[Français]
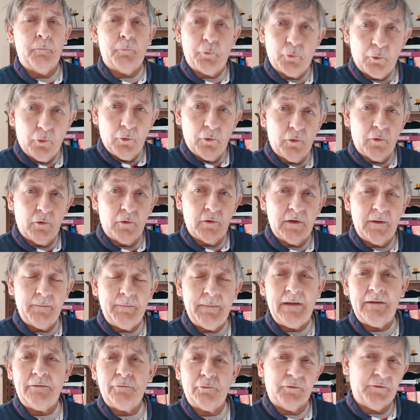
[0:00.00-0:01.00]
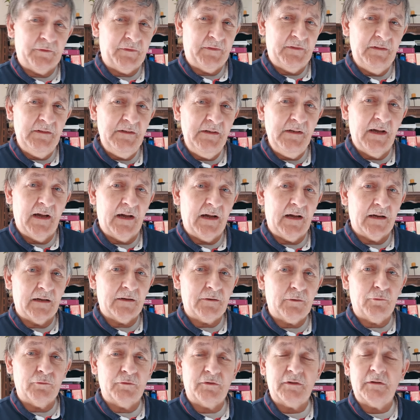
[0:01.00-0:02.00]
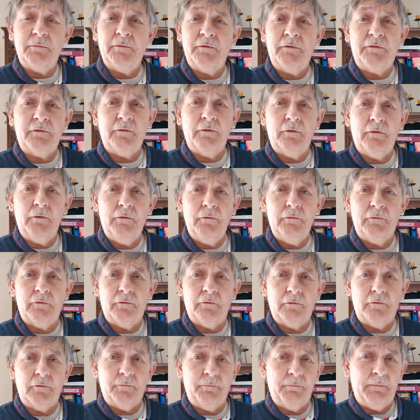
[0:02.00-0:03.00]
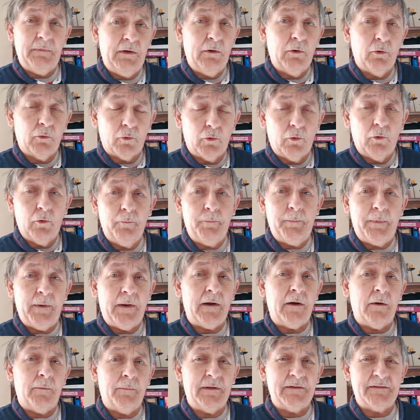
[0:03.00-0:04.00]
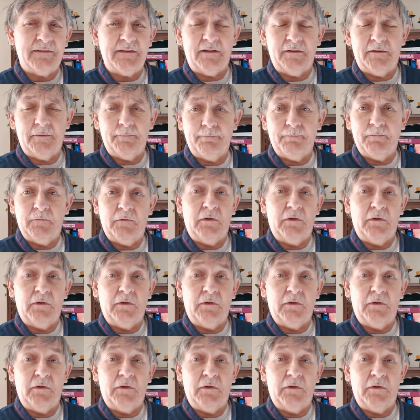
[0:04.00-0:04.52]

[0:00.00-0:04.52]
pour les mettre aussi à contribution de 1000 euros par ambassade.